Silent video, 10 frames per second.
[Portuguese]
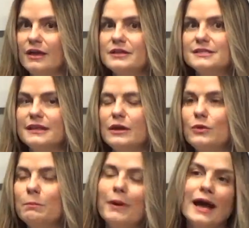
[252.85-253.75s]
Você tem um
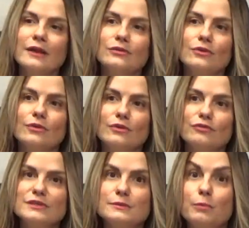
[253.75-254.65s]
impacto.
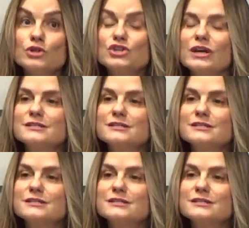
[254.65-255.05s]
Fala assim, poxa,